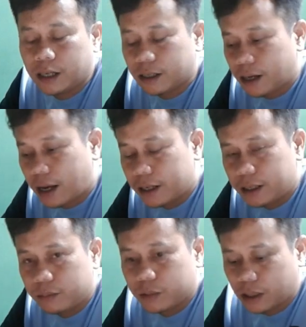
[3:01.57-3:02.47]
yang
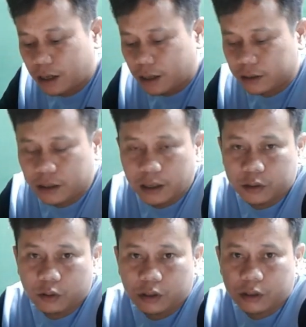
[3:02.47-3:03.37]
lain misalkan cucak
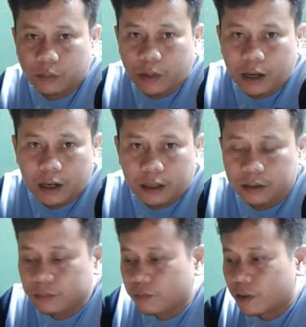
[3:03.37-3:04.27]
ecu di depan